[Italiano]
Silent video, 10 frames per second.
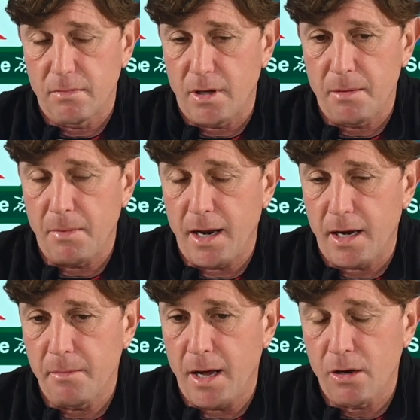
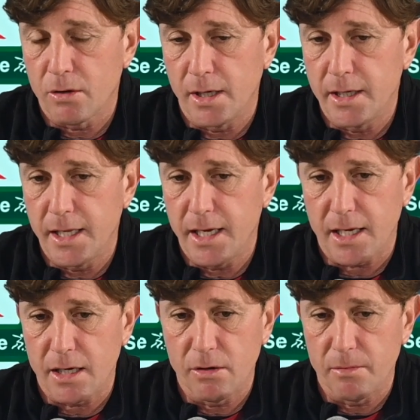rimango dell'idea
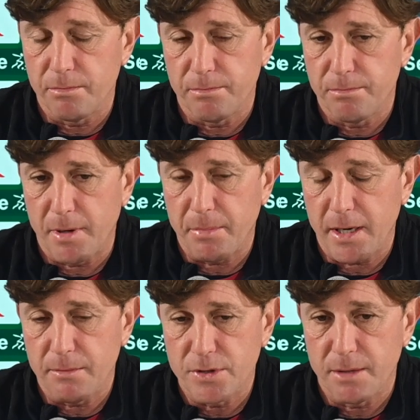che noi
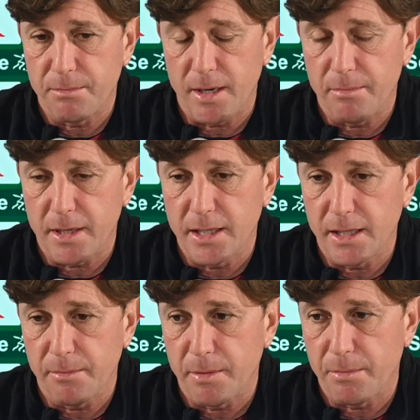prepariamo sempre la
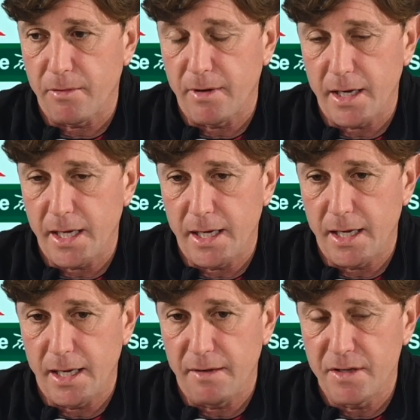partita per provare
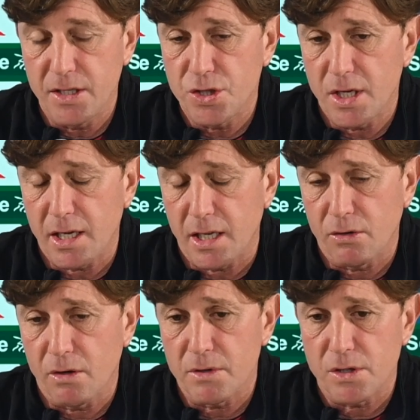a vincere, credo
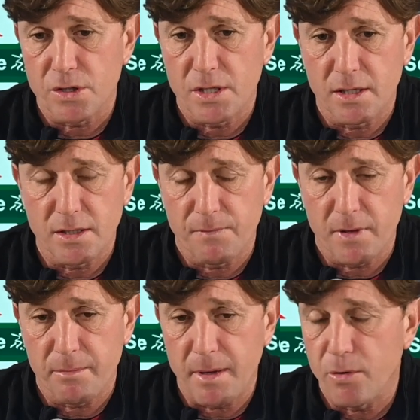che questo sia,
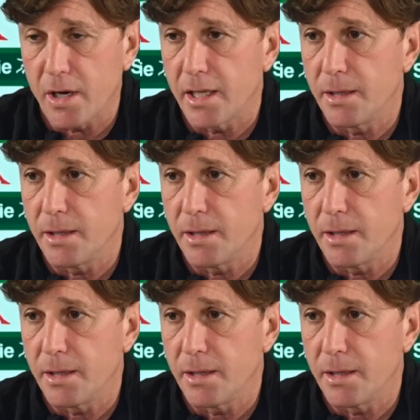l'abbiamo anche